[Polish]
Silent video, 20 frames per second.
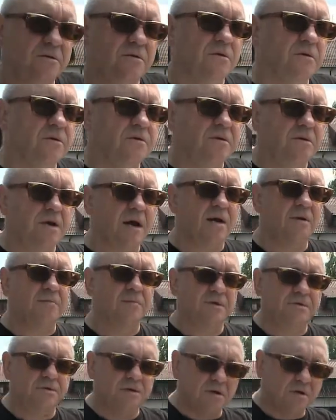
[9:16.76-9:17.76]
trudny, ale
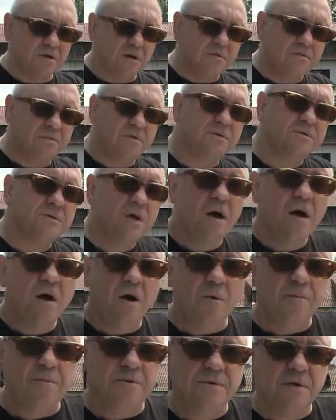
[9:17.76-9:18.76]
będzie konkurs.
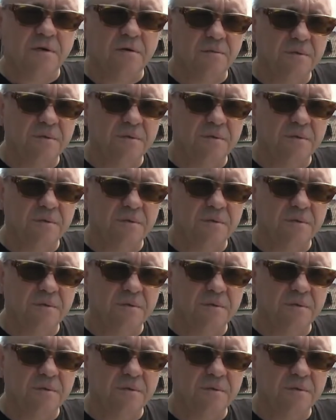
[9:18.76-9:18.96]
Oprócz tego